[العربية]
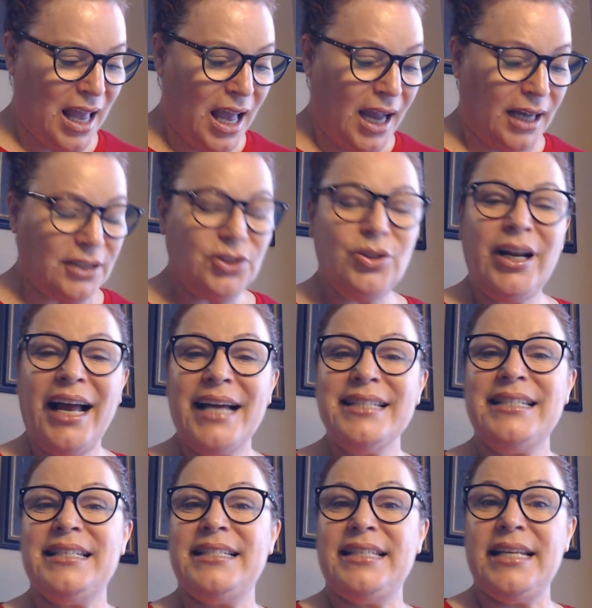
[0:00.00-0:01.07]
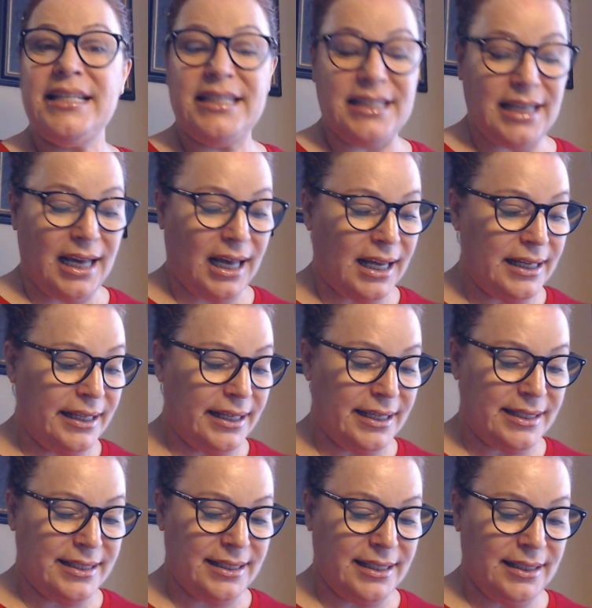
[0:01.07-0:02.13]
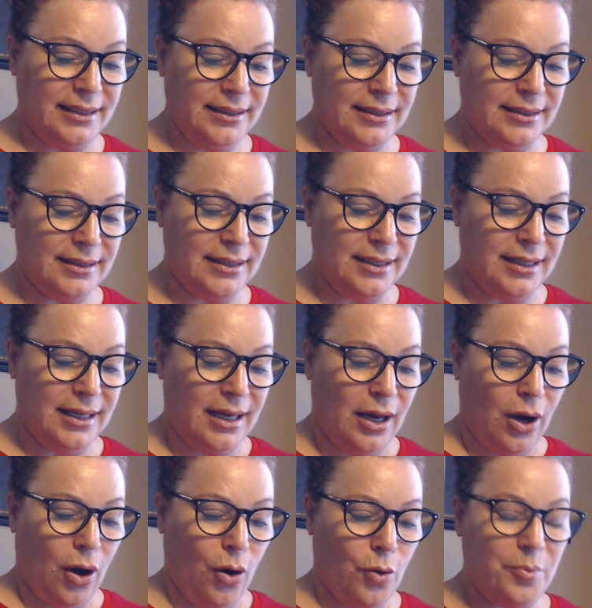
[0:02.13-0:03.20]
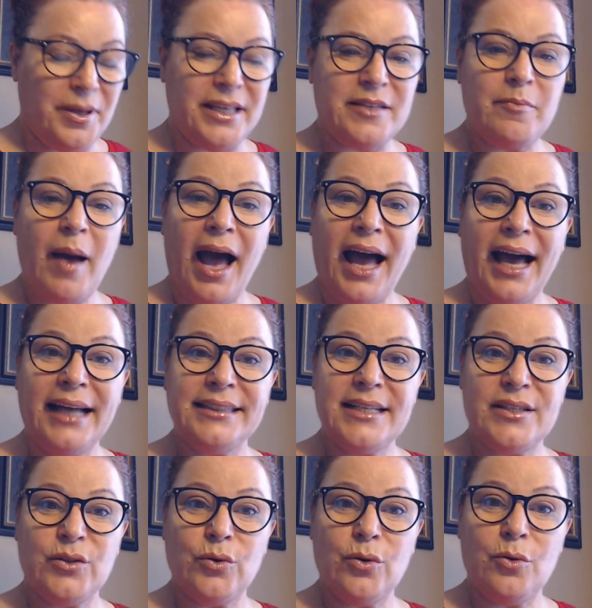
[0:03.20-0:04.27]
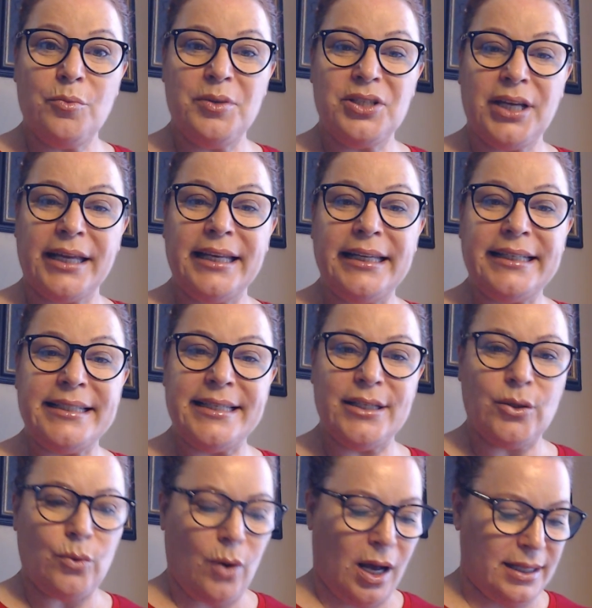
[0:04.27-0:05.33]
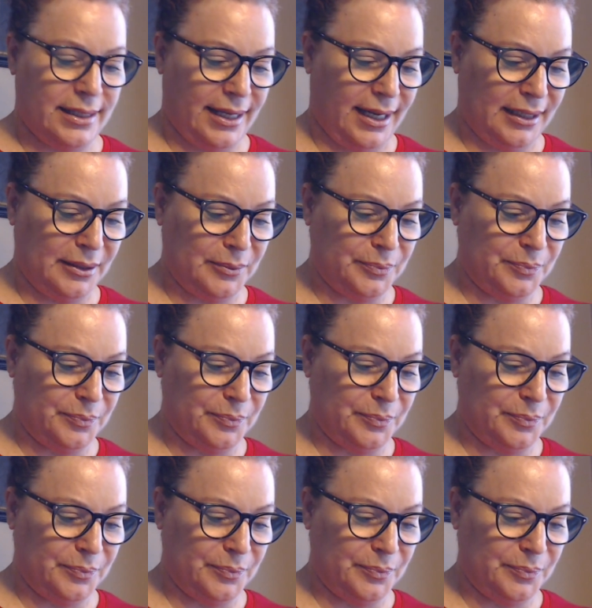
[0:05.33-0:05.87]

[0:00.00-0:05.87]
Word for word: عنده الحساسيه عاليه كتير وبيتبع حدثه بشكل كتير واضح